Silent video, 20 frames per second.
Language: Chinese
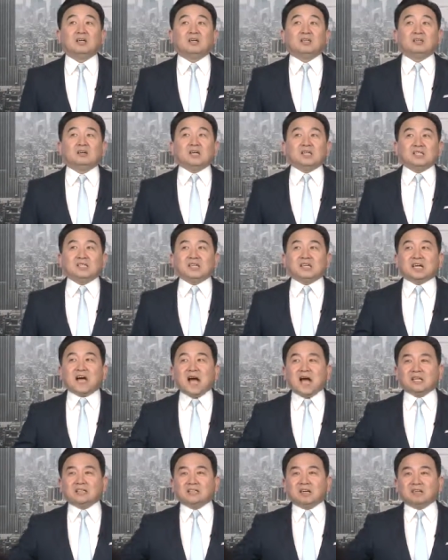所以你
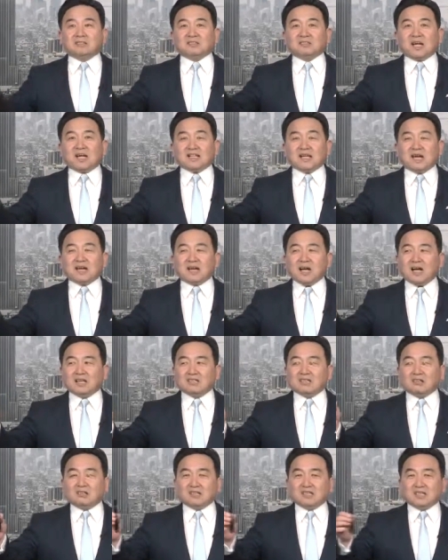看到大家看
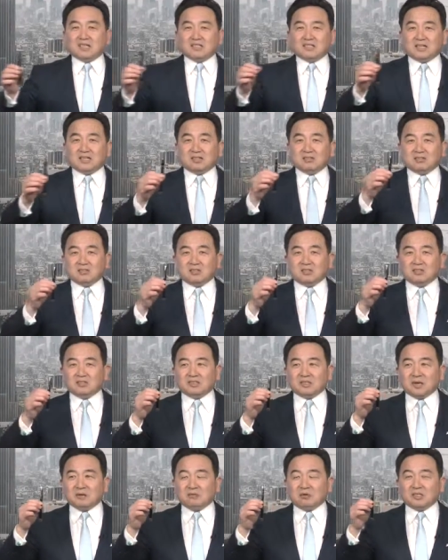到现在就是
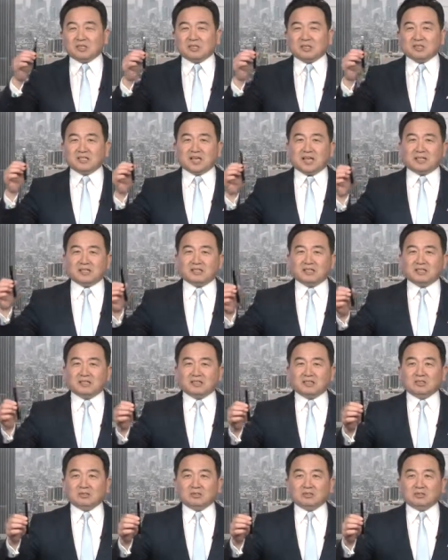在我个人眼睛里
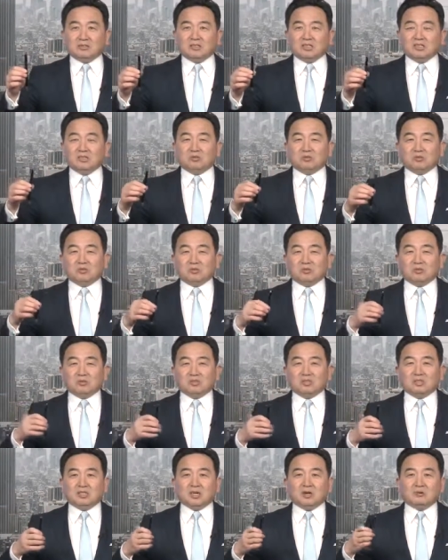就是一种
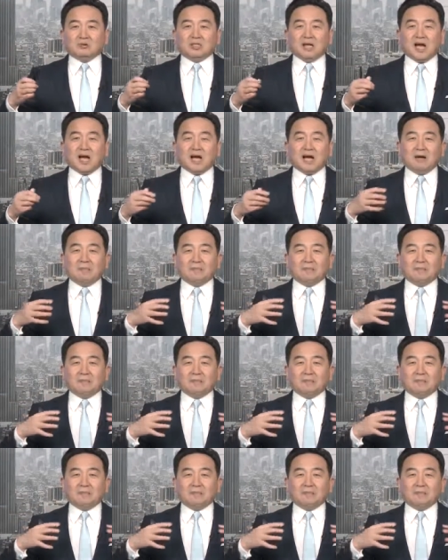交叉，